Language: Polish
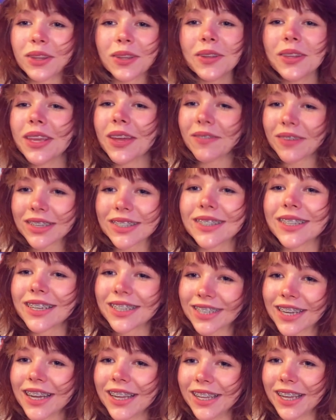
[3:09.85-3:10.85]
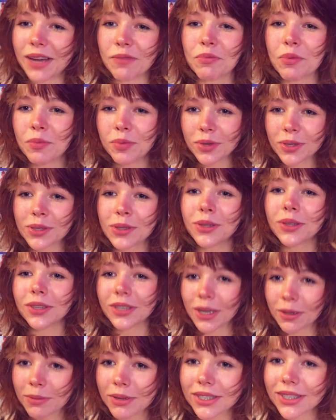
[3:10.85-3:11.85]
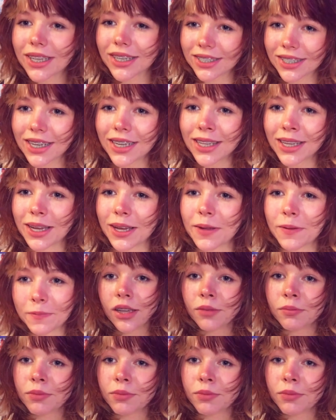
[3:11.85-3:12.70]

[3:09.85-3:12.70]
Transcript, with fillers: to nie ma znaczenia, po prostu to nie ma znaczenia.